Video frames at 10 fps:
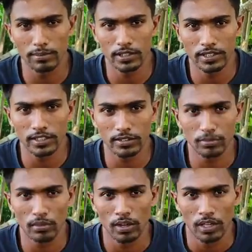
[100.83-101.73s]
বিশেষ
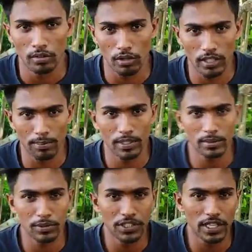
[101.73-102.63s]
কিছু কথা আপনাদের
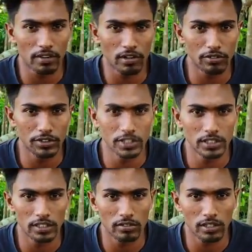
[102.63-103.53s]
সামনে শেয়ার করা হচ্ছে
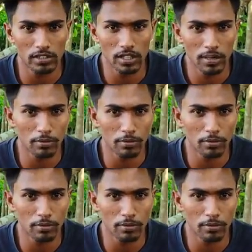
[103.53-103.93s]
সেটি কিন্তু আসলে